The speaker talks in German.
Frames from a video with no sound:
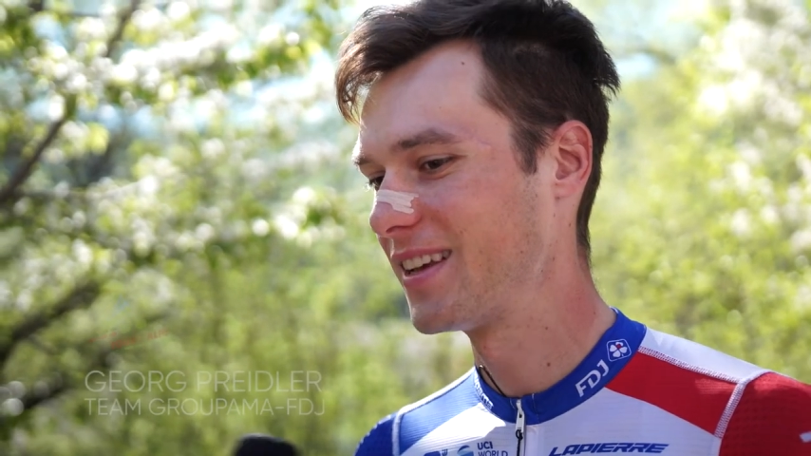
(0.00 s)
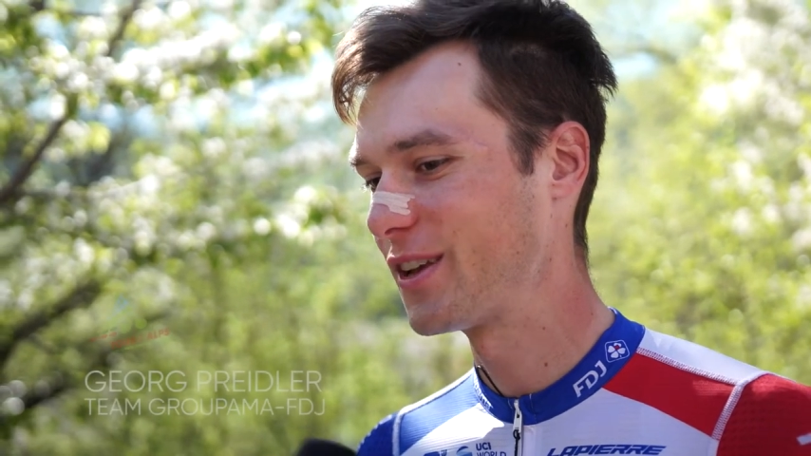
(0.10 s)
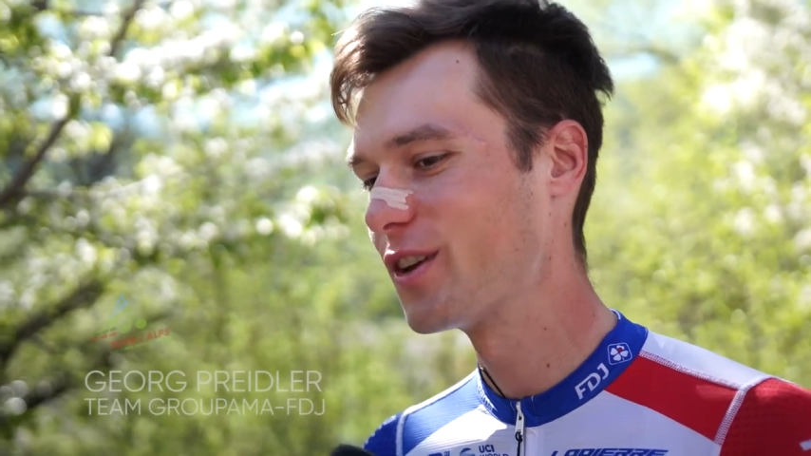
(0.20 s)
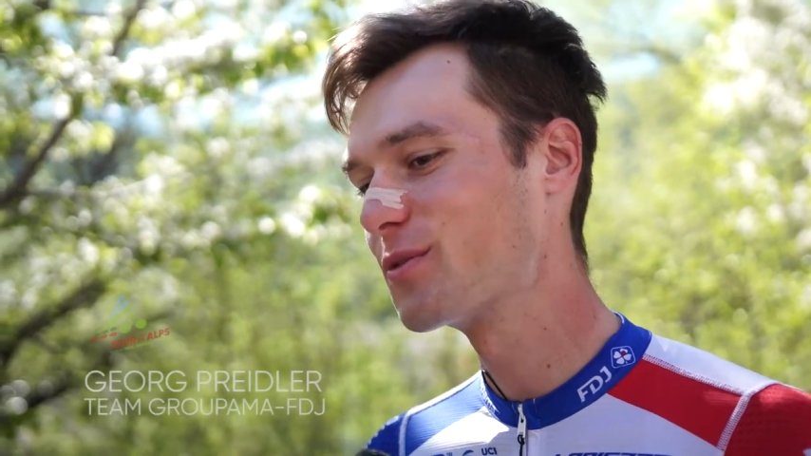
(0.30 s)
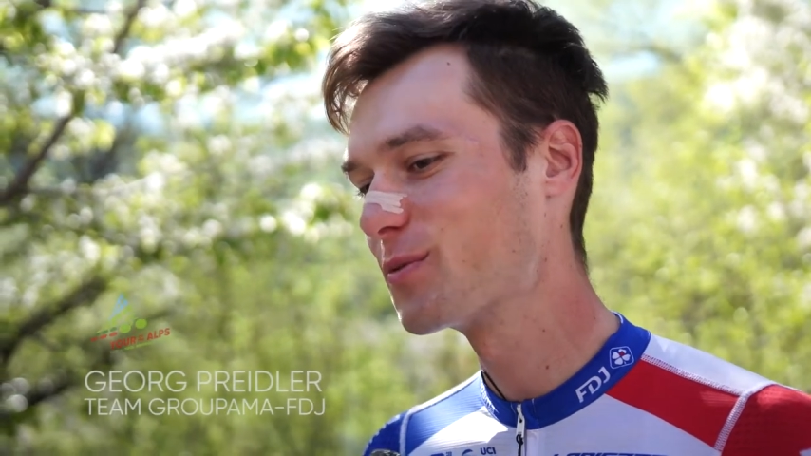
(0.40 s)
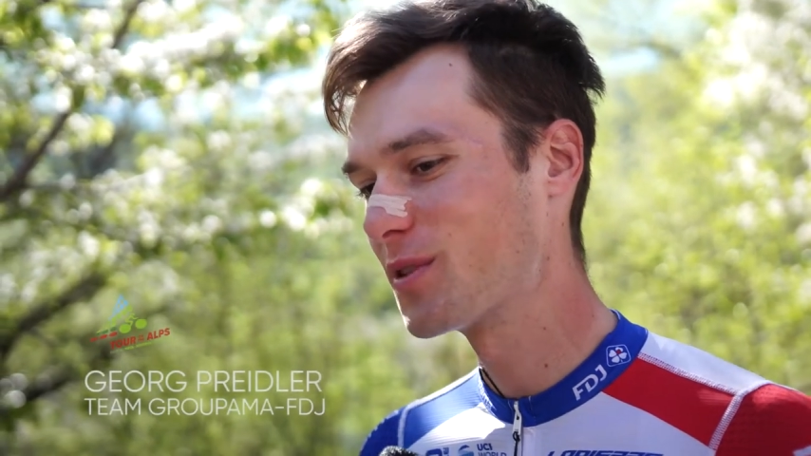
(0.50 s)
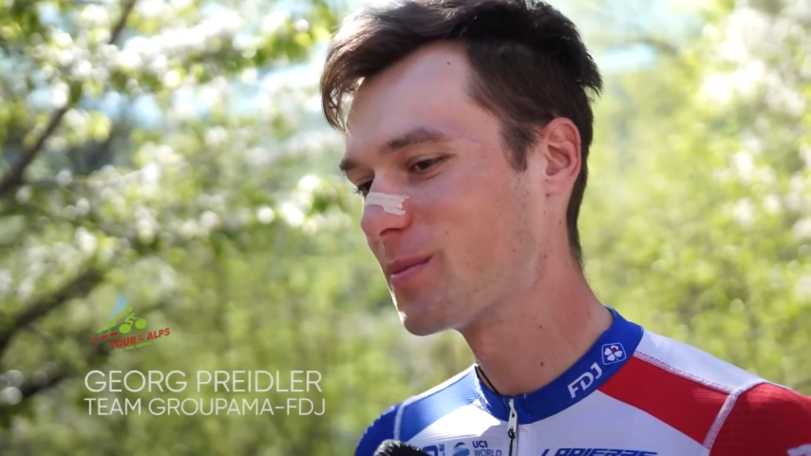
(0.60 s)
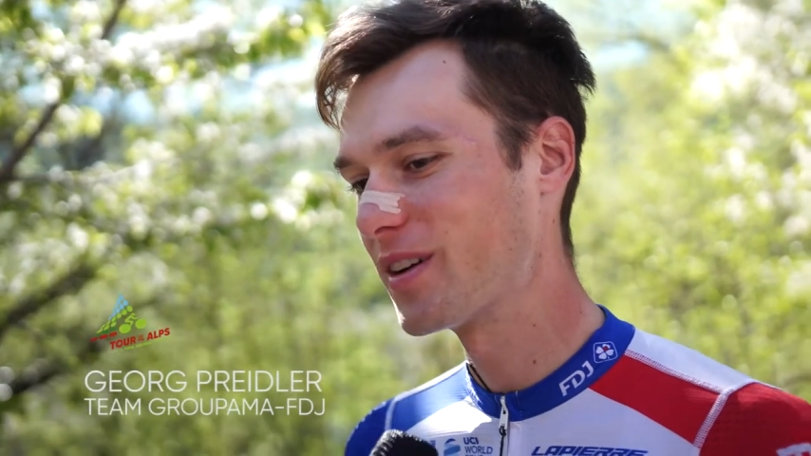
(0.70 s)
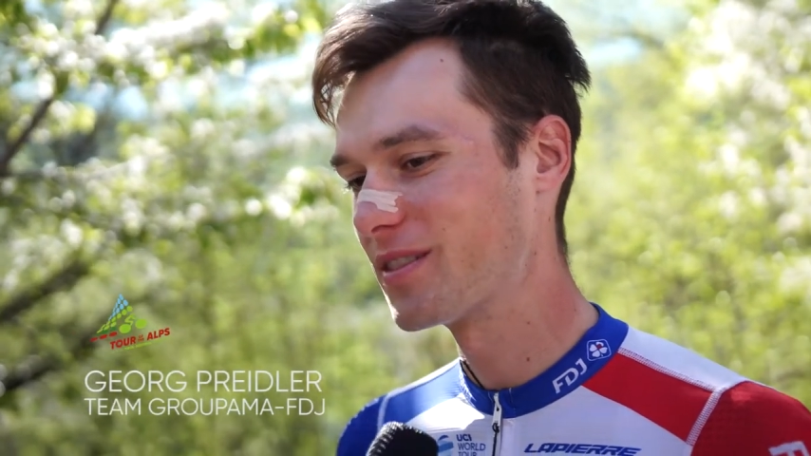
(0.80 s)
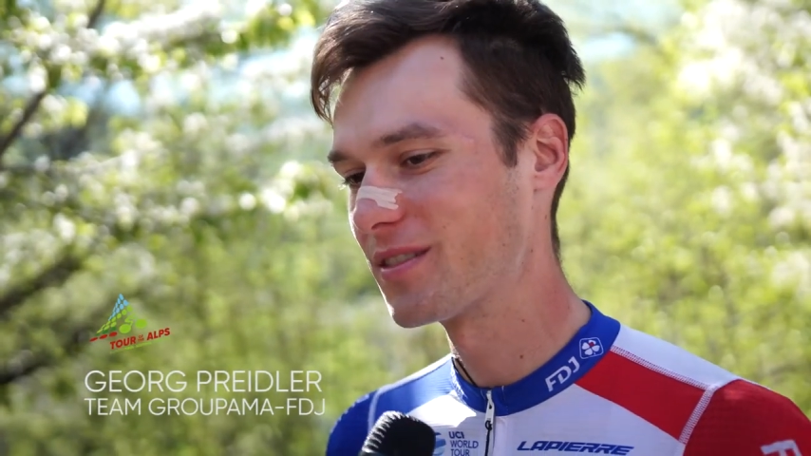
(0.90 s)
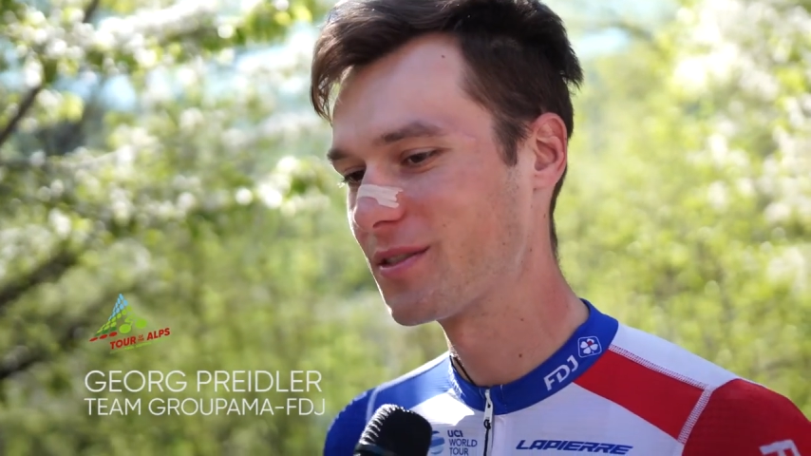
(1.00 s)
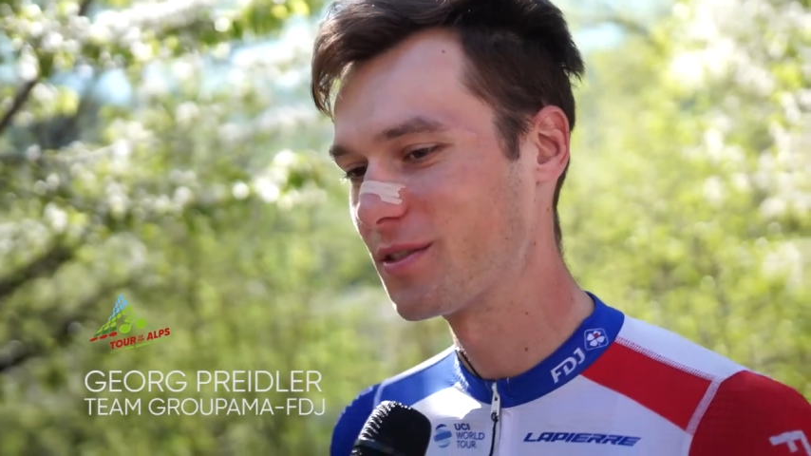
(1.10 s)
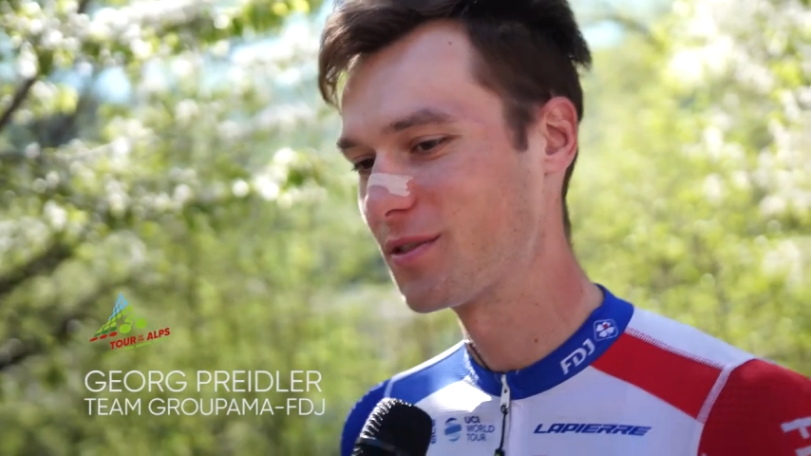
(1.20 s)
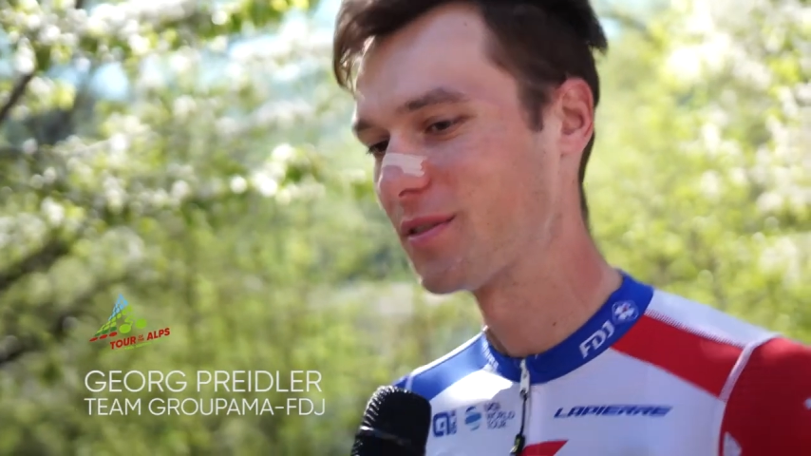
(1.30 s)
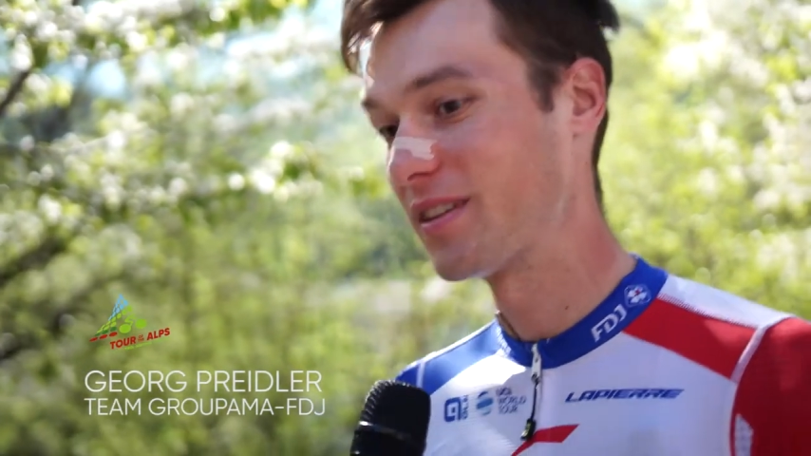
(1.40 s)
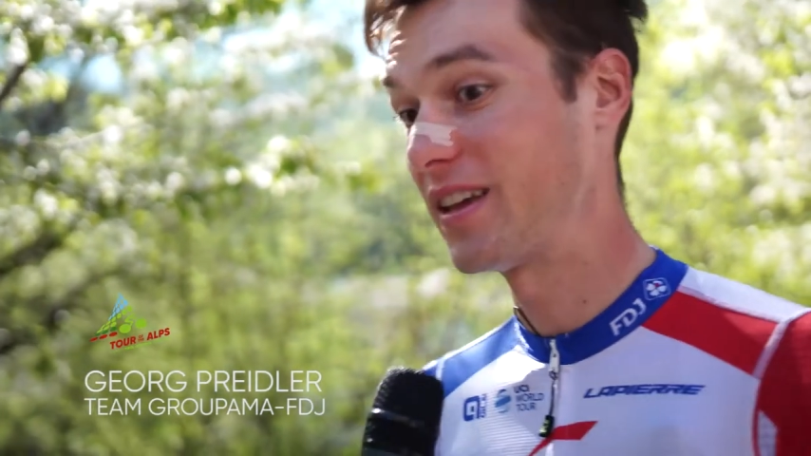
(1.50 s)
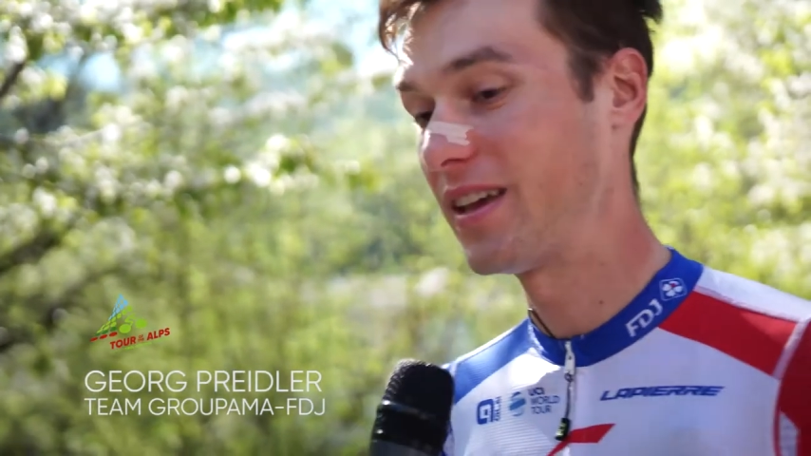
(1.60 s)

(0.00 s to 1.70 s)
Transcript: Ja, ist wunderbar. Also es ist schon